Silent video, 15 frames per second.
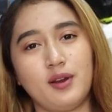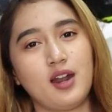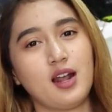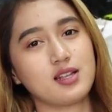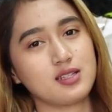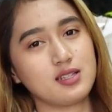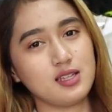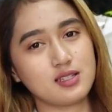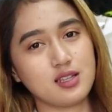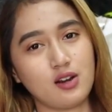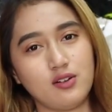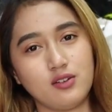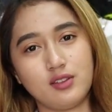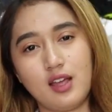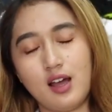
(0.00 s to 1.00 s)
rekomendasi
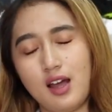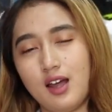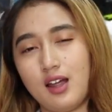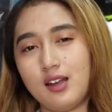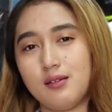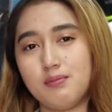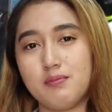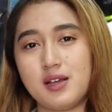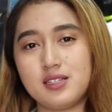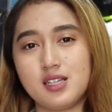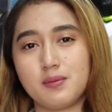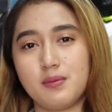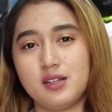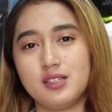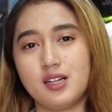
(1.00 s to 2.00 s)
sarung tangan
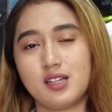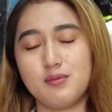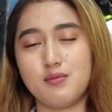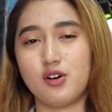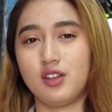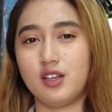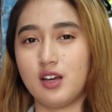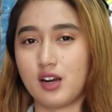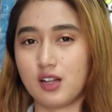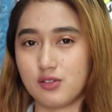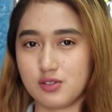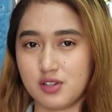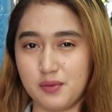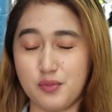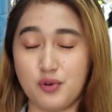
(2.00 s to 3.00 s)
budget wajar di bawah
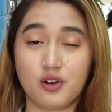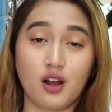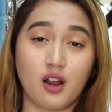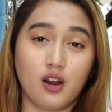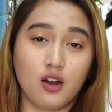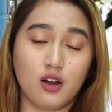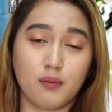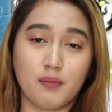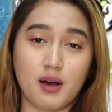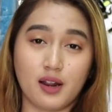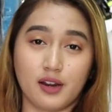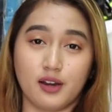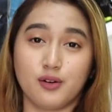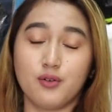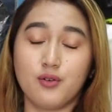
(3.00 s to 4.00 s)
300 ribu. Kalau
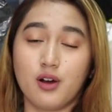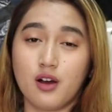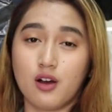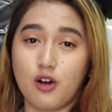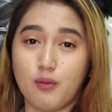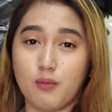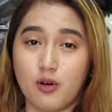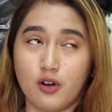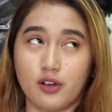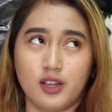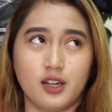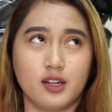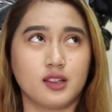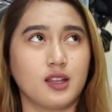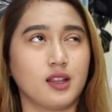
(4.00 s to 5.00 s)
kemarin gue
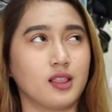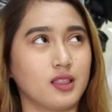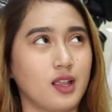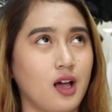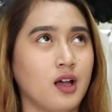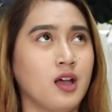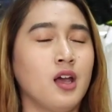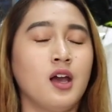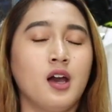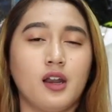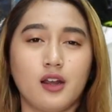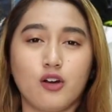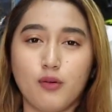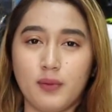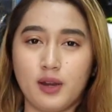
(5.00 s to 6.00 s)
ngomongin tentang
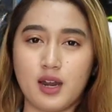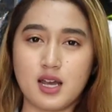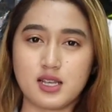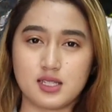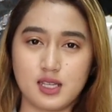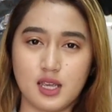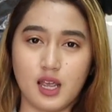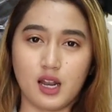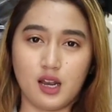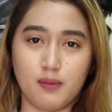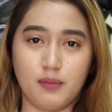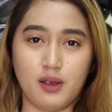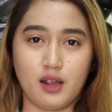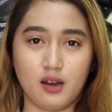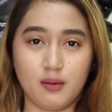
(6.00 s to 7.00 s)
rekomendasi
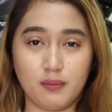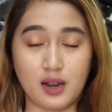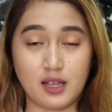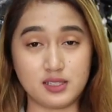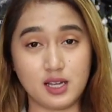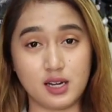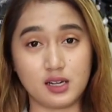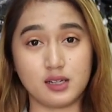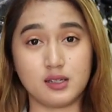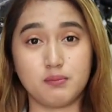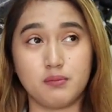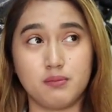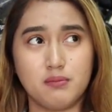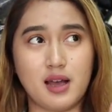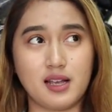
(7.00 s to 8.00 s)
helm-helm pelajar
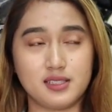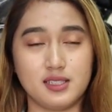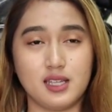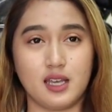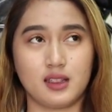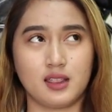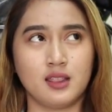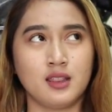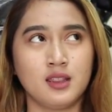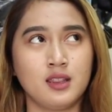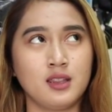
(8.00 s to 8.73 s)
budget